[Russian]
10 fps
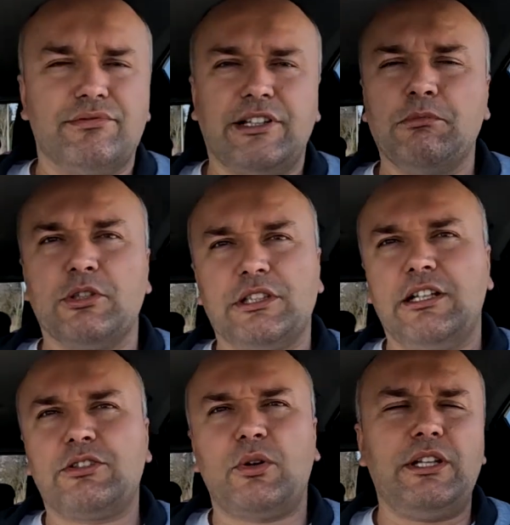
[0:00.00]
ремонт
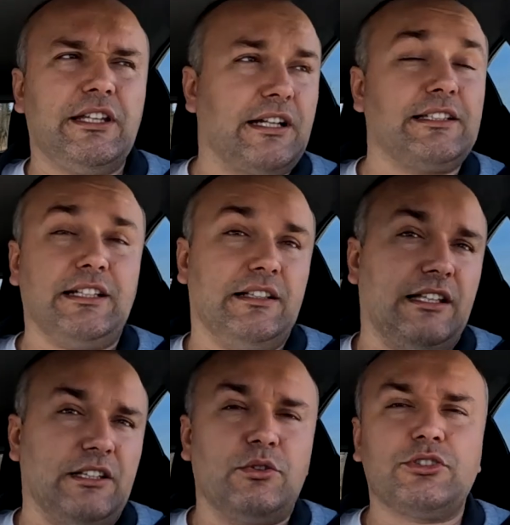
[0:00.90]
электроники, хотя,
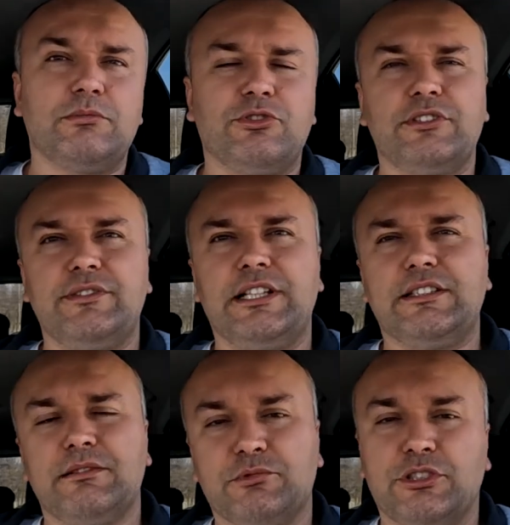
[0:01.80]
ладно, тоже можно
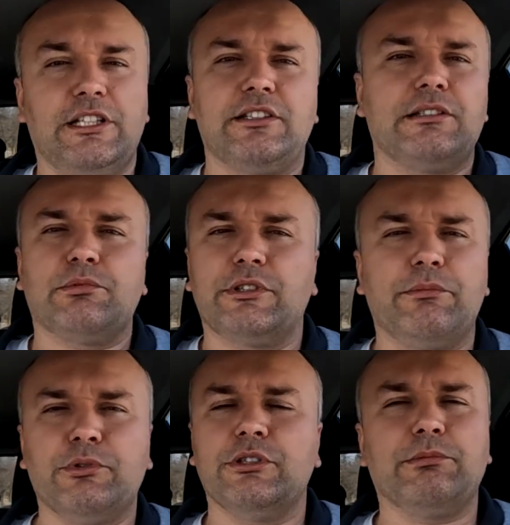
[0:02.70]
взять, потому что здесь это
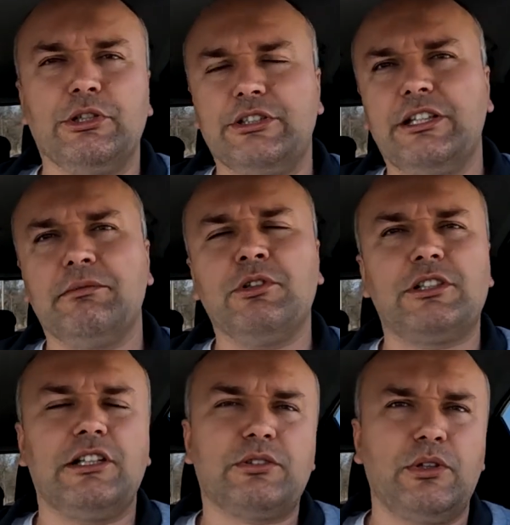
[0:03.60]
будет не
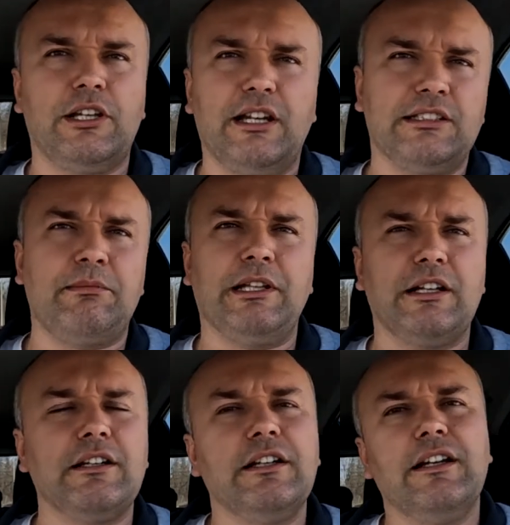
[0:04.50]
ремонт электроники, а
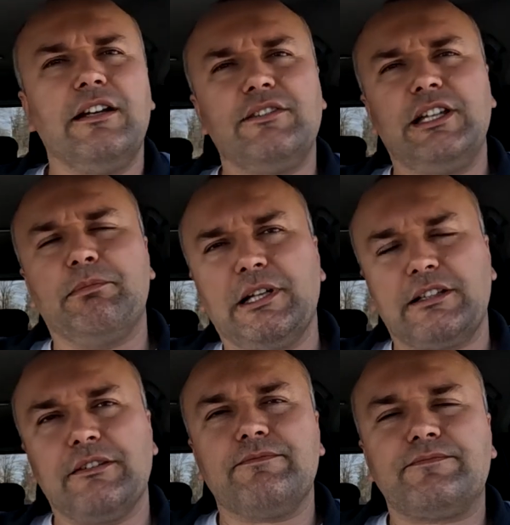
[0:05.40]
замена всей
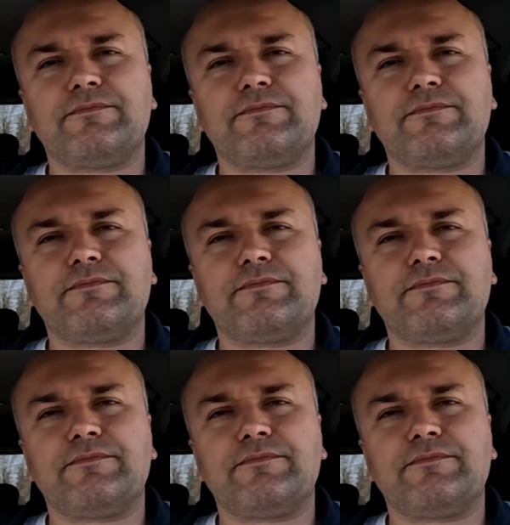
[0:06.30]
платы